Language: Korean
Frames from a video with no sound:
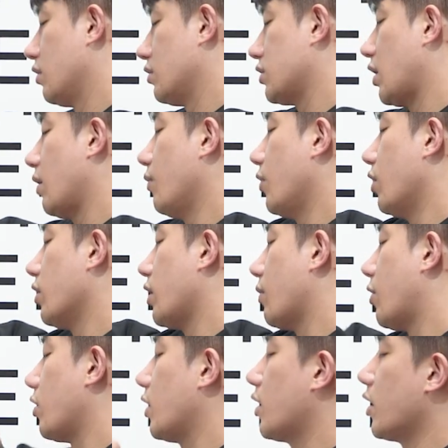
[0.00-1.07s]
한 번에
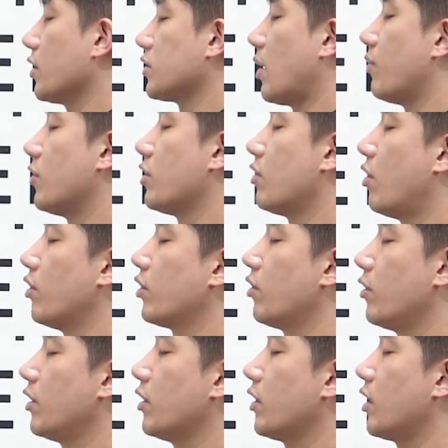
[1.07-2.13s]
머리카락 잡는 거
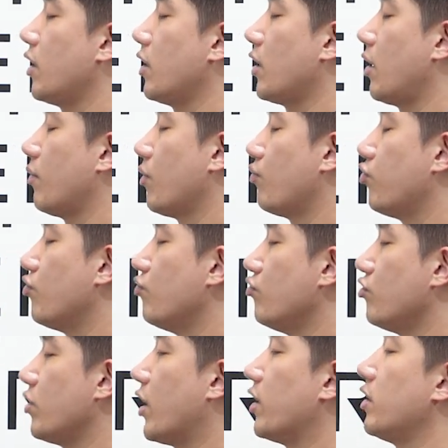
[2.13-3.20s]
어려워요 이렇게 얘기하면
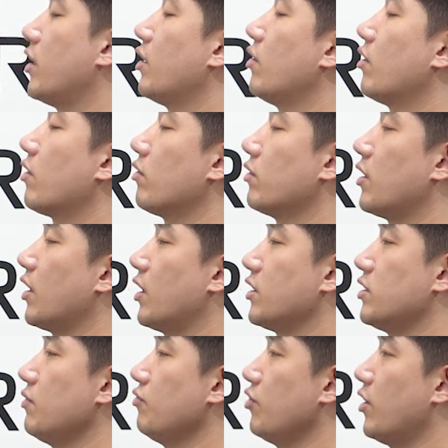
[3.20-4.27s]
분무가 안 된 거라고 내가
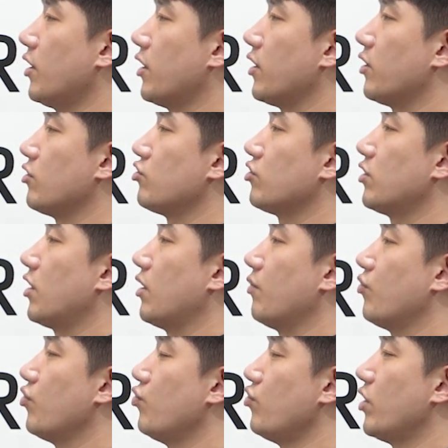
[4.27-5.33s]
심플하게 얘기해 줄게
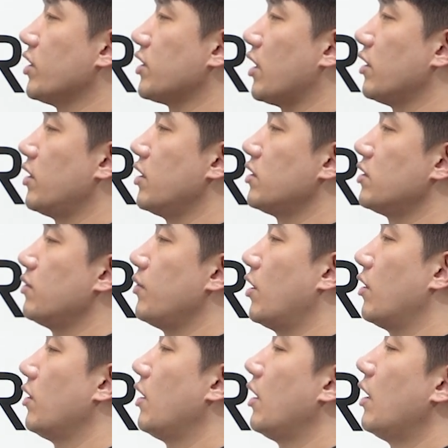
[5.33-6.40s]
분무가 잘 돼
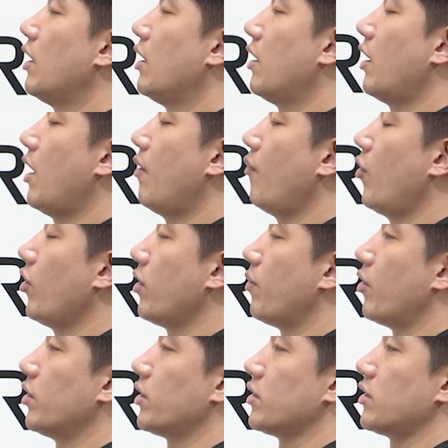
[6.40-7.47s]
있으면 한 번에
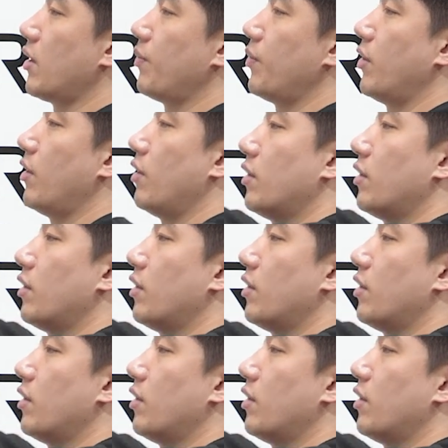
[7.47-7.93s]
머리 다 잡혀요